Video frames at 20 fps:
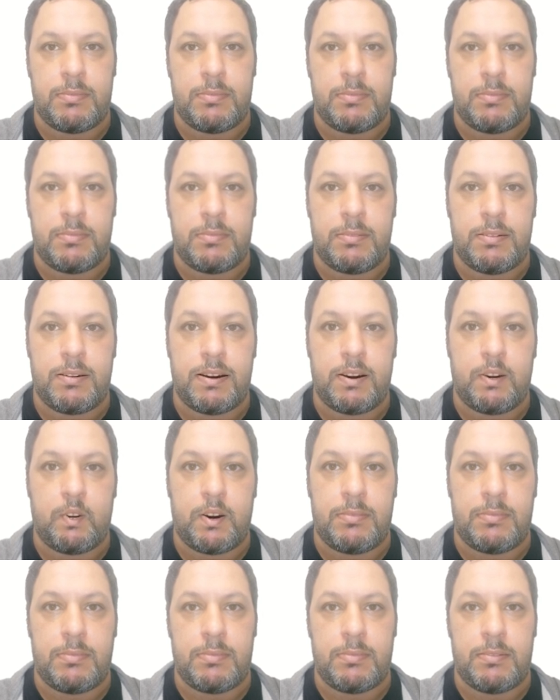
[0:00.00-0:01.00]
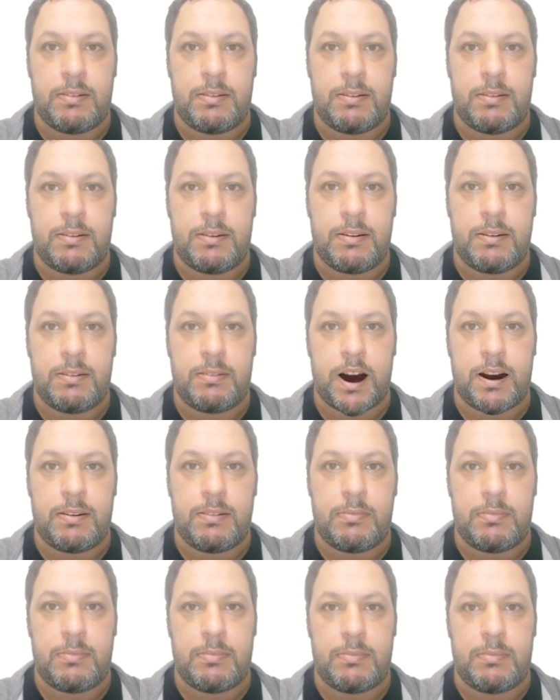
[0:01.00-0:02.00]
لا يوجد مبرر
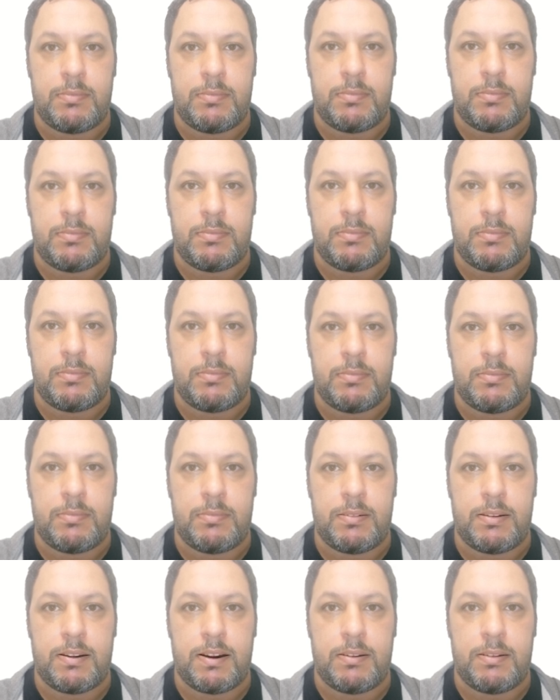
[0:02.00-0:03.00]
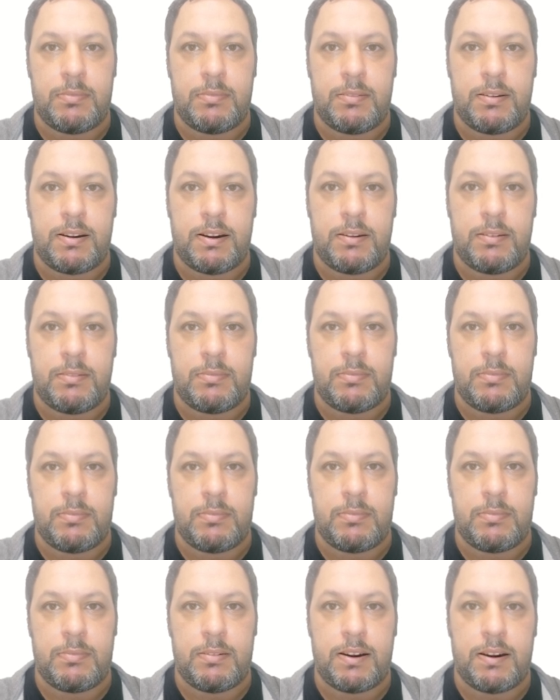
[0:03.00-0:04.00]
آخر لكني
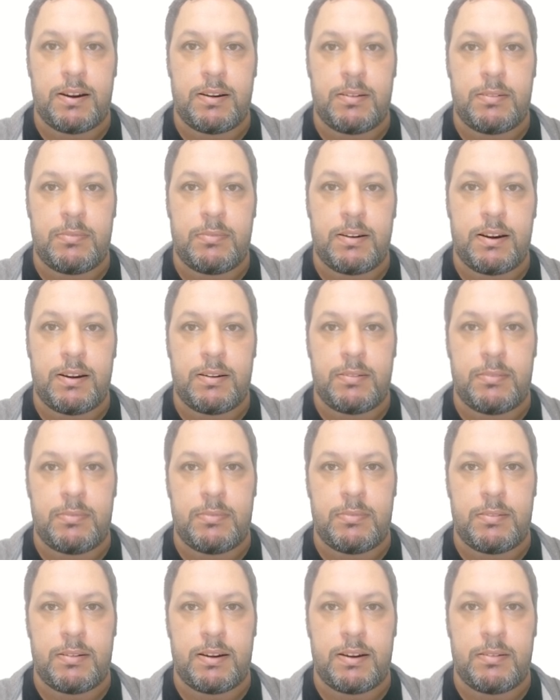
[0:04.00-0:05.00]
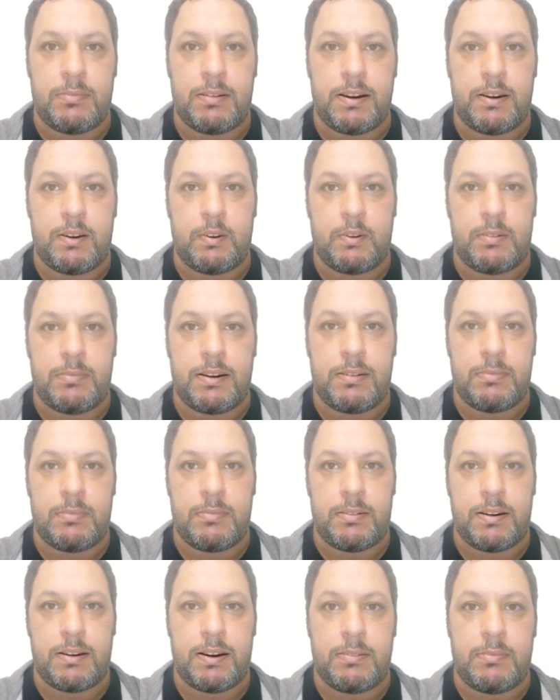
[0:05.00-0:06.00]
لا أميل إلى فكرة
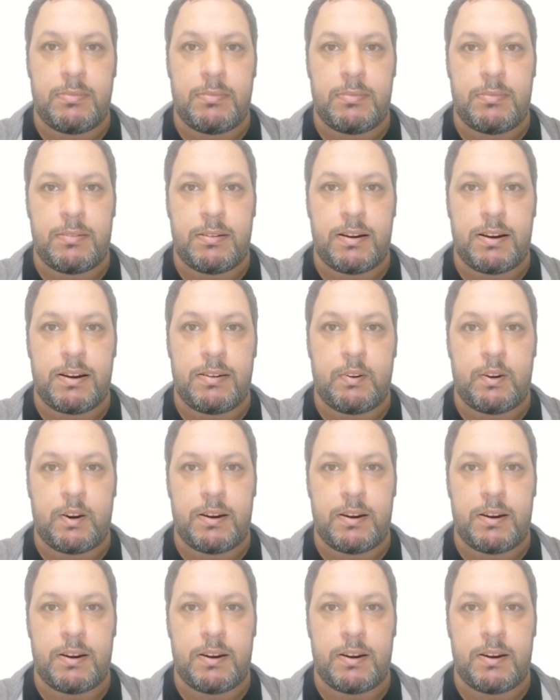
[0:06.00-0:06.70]
أن الولايات